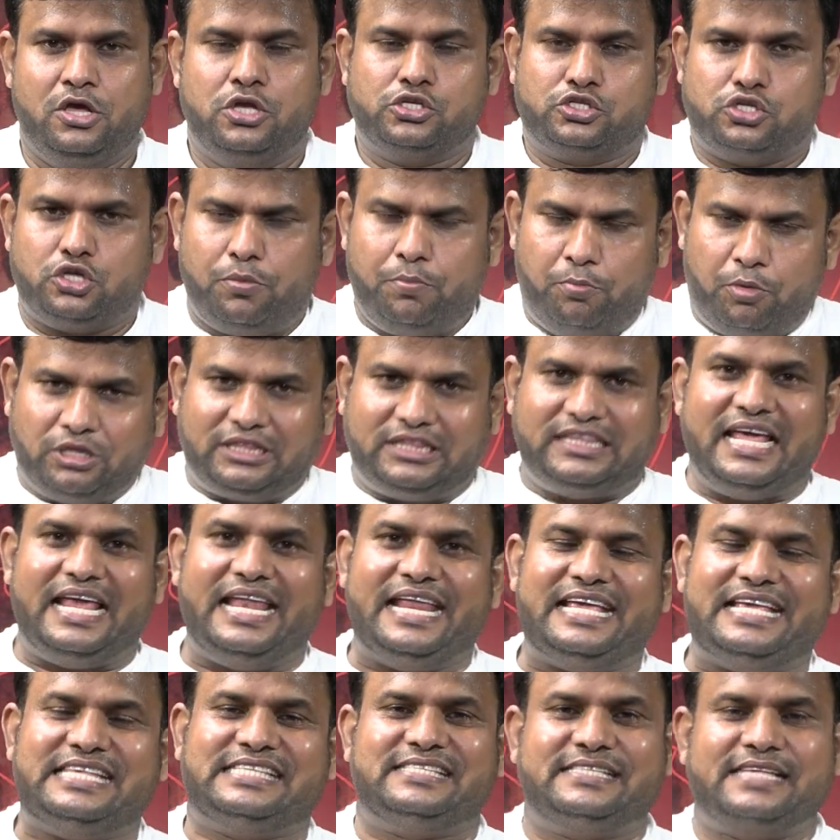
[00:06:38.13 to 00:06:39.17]
సో
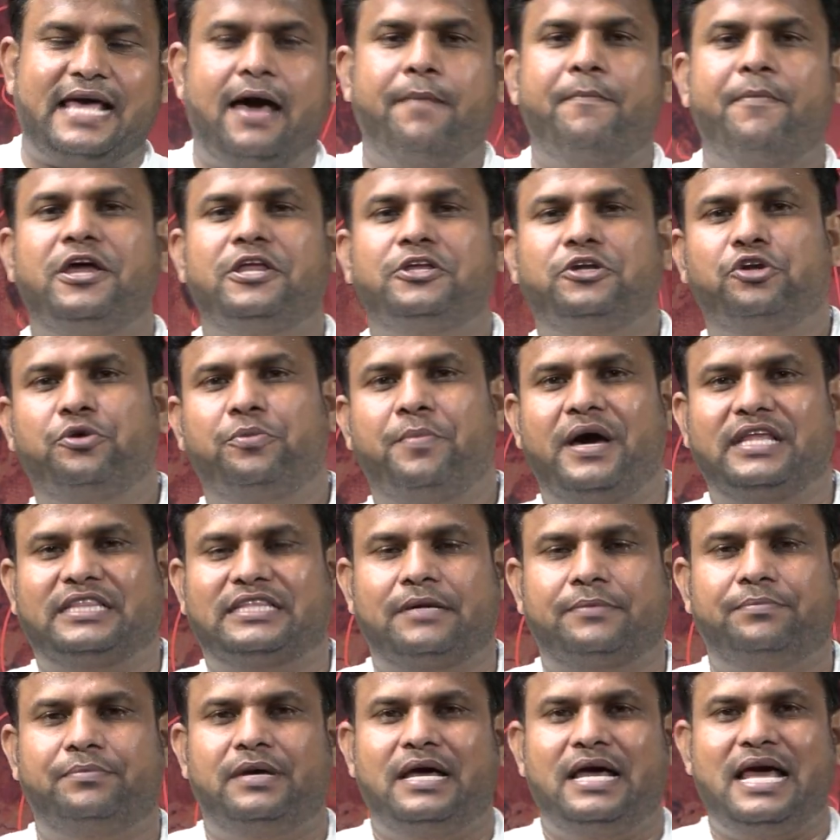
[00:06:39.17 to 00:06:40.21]
మొత్తానికి సామాన్యుడు
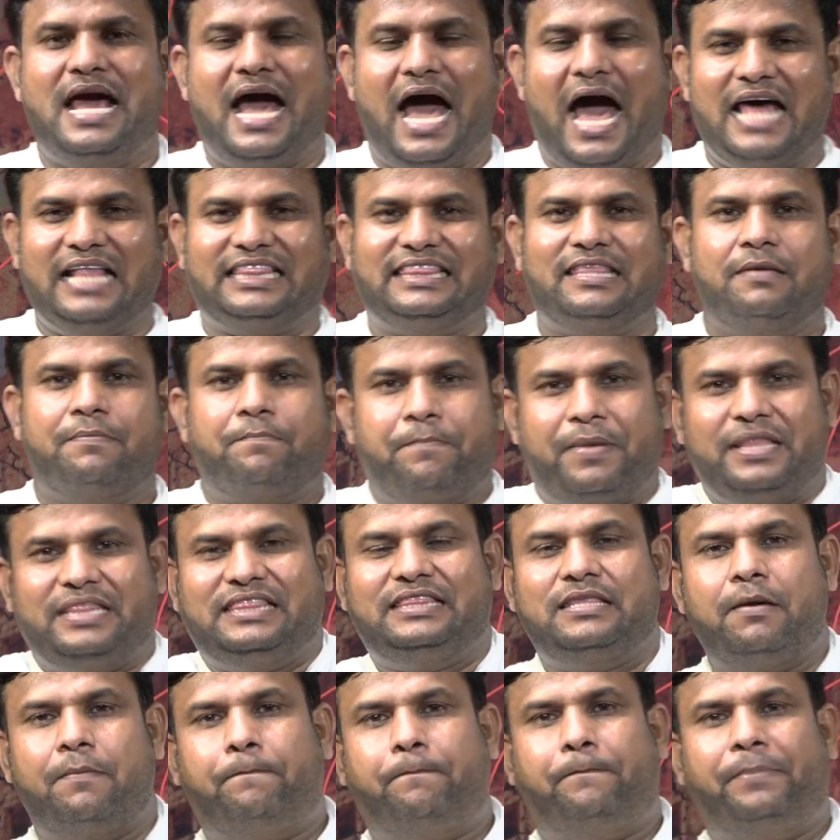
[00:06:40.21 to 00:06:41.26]
మాత్రం
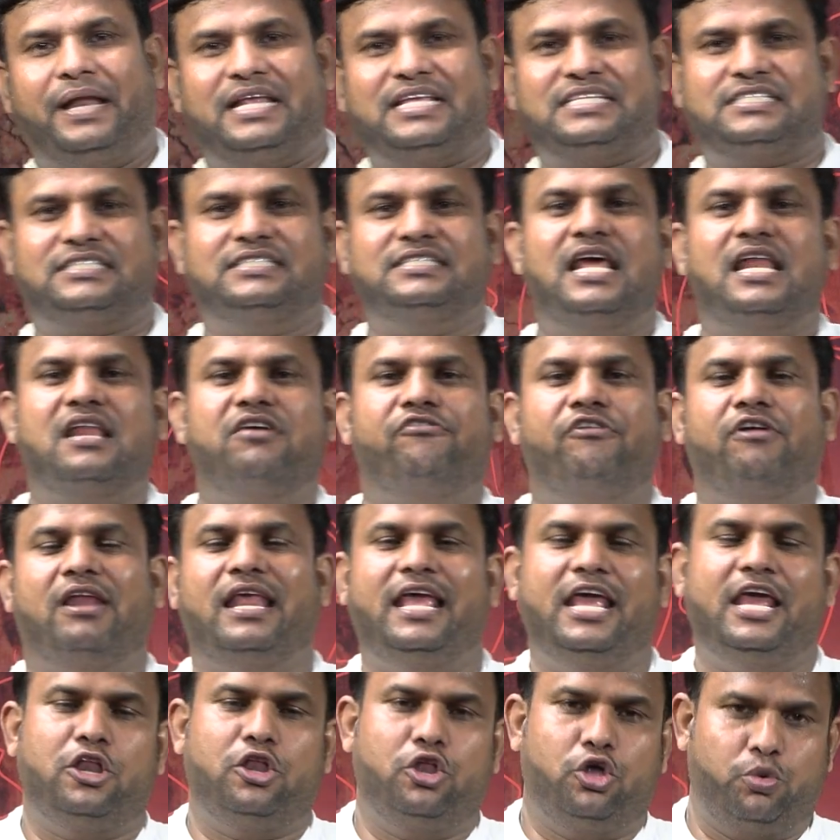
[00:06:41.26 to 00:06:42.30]
అతిపెద్ద ప్రశ్నల
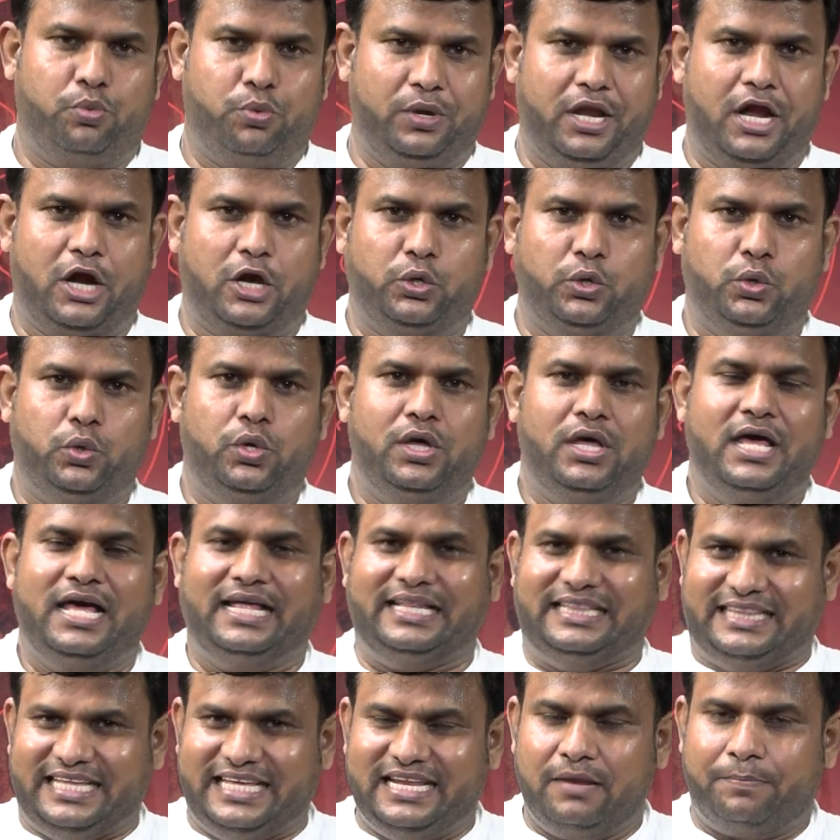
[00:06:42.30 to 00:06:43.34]
వలయంలో ఉన్నాడు
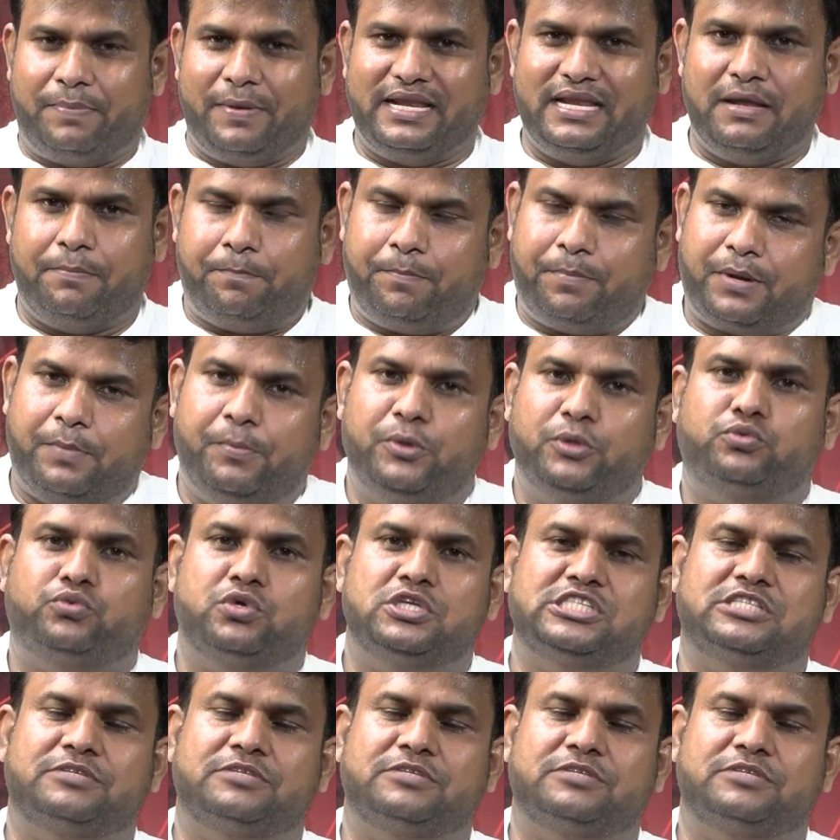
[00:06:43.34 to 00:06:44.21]
దీనిపైన ప్రభుత్వం